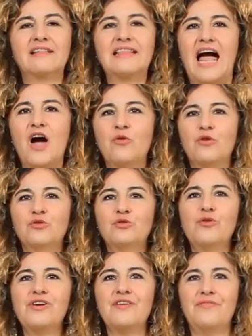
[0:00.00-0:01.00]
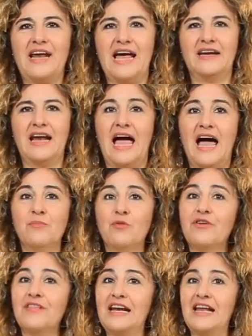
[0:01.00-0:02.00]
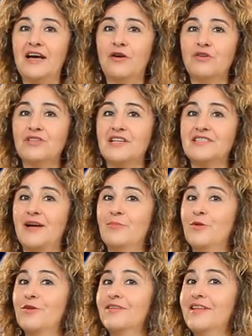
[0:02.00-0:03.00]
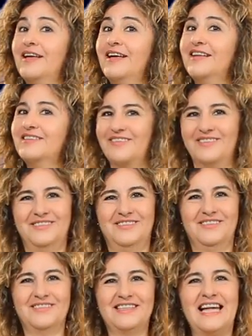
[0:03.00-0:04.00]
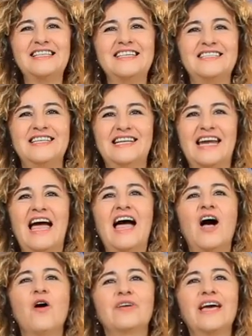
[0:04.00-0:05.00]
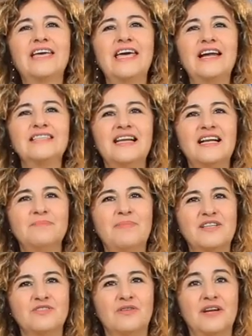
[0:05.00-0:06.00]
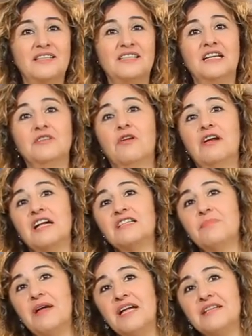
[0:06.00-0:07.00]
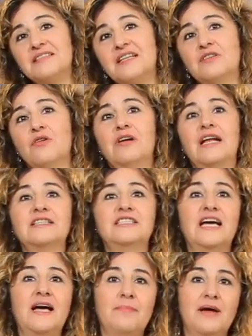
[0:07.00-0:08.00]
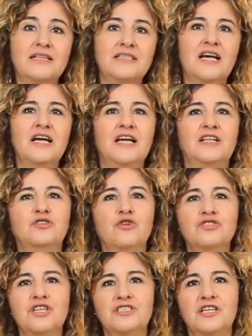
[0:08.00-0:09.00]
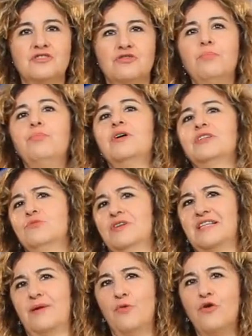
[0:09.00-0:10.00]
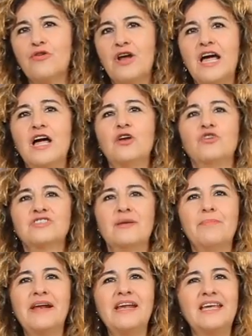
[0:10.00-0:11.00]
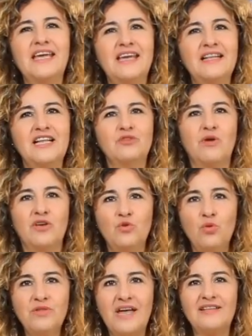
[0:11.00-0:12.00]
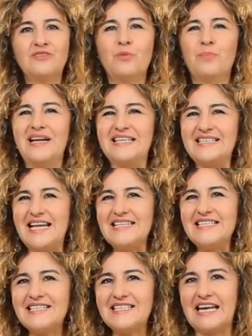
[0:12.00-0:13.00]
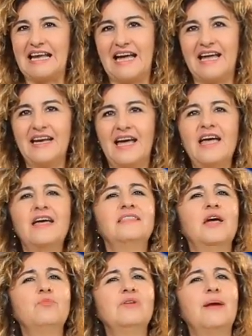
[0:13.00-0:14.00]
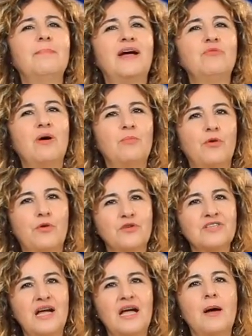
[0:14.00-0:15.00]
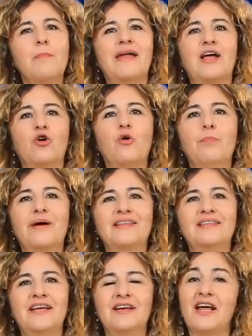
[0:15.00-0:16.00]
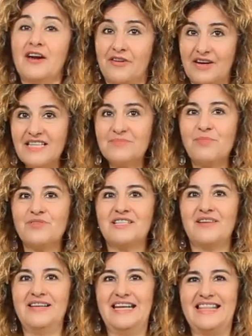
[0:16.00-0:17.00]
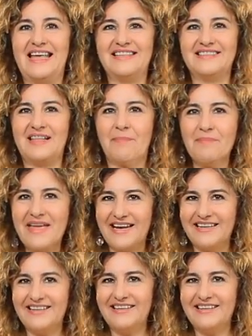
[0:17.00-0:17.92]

Tauro, tu refrán, amor de lejos es amor de tontos. Es decir, aunque quieras a las personas y no las ves, si no las llamas, entonces eso pues no es amor. Los demás requieren de tu ayuda, de tu presencia cercana, de una mano amorosa para compartir responsabilidades también.